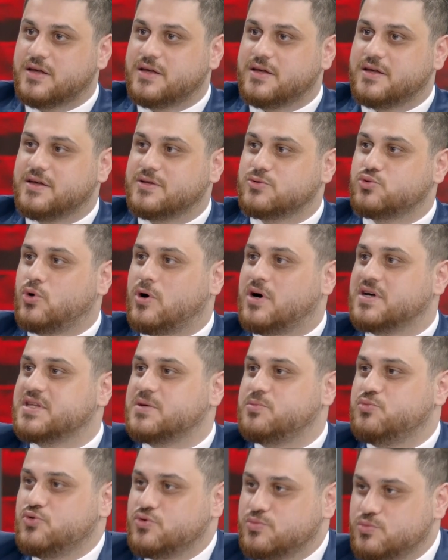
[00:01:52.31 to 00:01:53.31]
e,
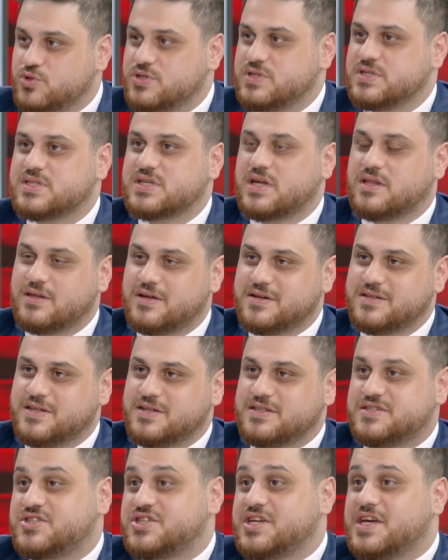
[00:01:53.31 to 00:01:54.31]
doğada büyümüş insanlar
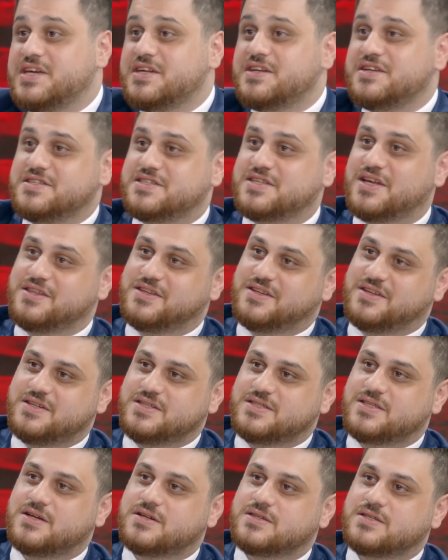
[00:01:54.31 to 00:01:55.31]
değiliz. Şehir
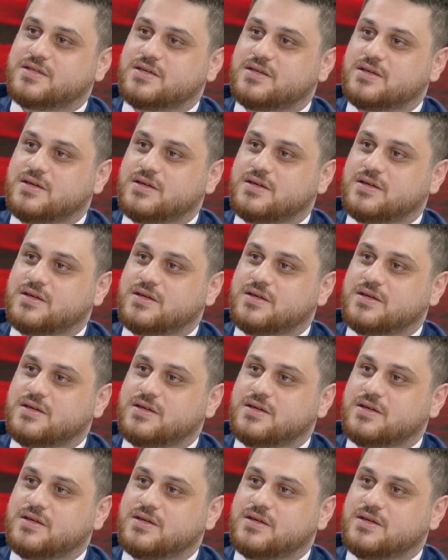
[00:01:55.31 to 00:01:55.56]
insanlarıyız artık